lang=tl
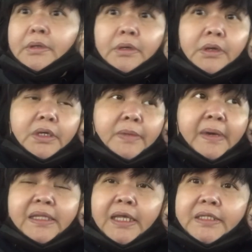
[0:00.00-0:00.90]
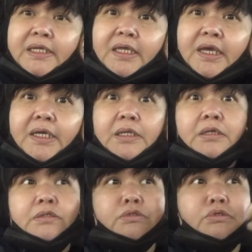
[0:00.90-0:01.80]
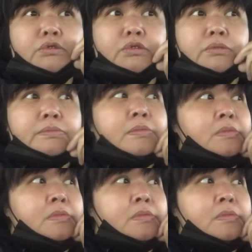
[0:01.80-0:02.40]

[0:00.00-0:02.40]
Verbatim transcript: Okay, bali ang nangyari ganito.